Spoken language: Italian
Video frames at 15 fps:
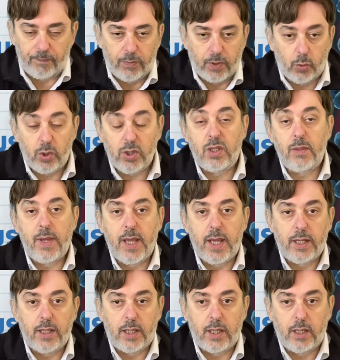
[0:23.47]
In questi
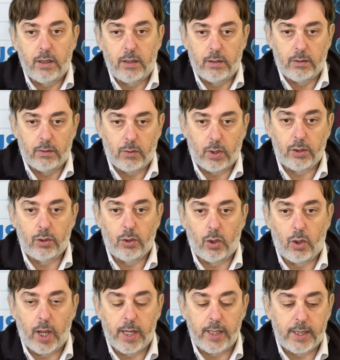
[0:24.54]
mesi, quando
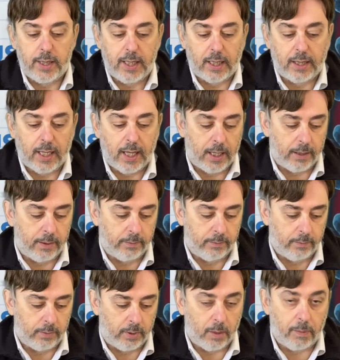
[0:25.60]
è iniziata
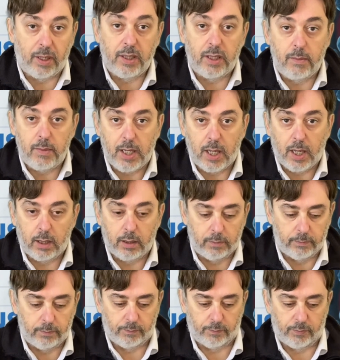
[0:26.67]
la
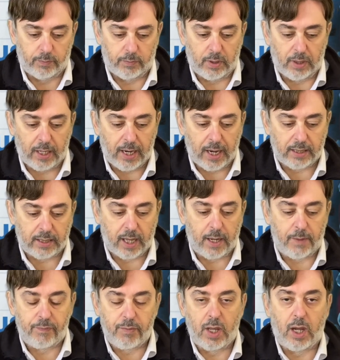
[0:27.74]
pandemia
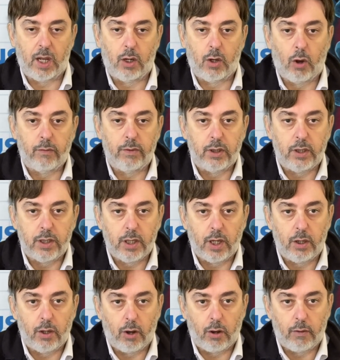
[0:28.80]
legata al
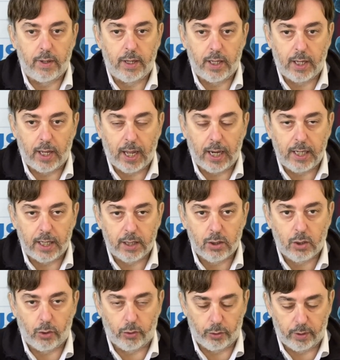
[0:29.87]
Covid-19, alias
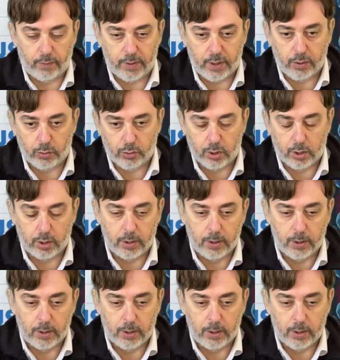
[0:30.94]
coronavirus,